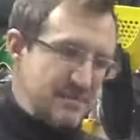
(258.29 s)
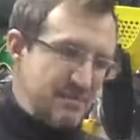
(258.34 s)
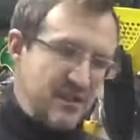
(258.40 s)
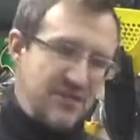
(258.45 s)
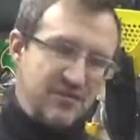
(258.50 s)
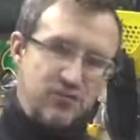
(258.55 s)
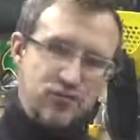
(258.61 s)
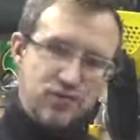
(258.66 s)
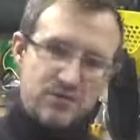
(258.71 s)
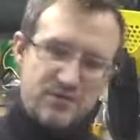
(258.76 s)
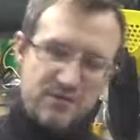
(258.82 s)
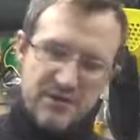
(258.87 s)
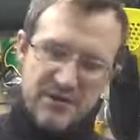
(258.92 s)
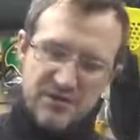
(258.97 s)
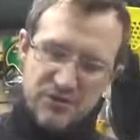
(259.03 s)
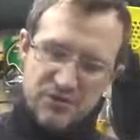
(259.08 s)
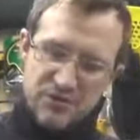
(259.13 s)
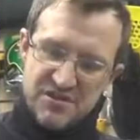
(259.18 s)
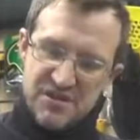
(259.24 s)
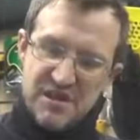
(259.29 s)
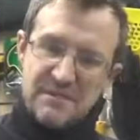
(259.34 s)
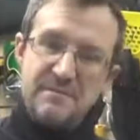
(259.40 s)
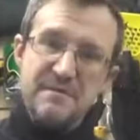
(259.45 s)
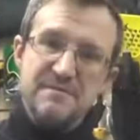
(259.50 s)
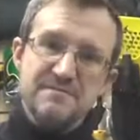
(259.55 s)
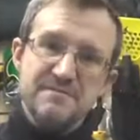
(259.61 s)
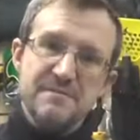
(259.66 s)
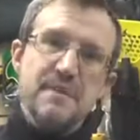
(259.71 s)
под, под
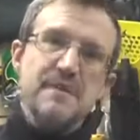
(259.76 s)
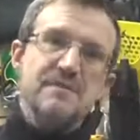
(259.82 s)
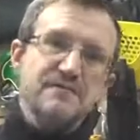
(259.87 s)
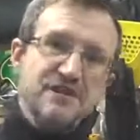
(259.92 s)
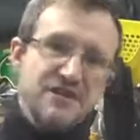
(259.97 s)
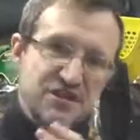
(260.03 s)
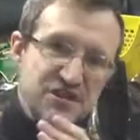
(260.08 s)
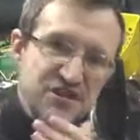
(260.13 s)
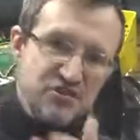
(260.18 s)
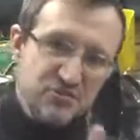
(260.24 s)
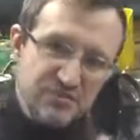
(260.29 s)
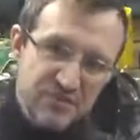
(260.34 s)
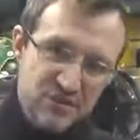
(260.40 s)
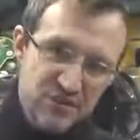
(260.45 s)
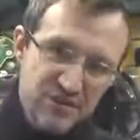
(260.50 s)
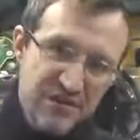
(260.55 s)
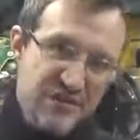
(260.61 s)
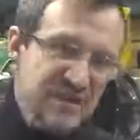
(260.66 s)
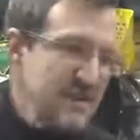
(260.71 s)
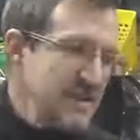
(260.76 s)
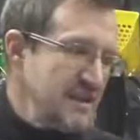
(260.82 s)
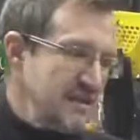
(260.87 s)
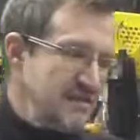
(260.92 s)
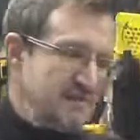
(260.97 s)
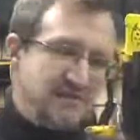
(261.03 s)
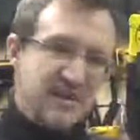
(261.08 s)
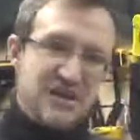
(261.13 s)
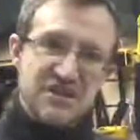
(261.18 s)
ростом вашей супруги,
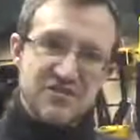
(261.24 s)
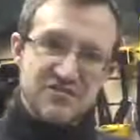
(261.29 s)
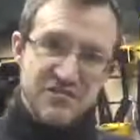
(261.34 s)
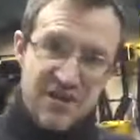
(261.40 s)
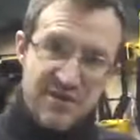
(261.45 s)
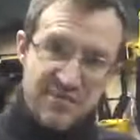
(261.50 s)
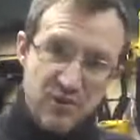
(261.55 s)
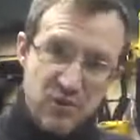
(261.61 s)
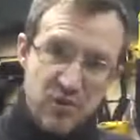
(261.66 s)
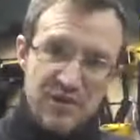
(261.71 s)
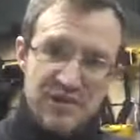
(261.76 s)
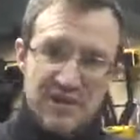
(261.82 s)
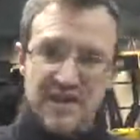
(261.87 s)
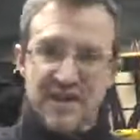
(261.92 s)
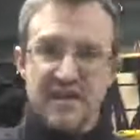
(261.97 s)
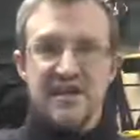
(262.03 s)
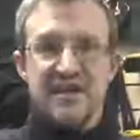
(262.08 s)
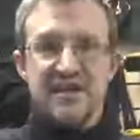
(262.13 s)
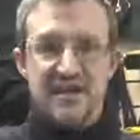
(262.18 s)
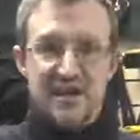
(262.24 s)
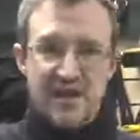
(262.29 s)
вашего ребенка,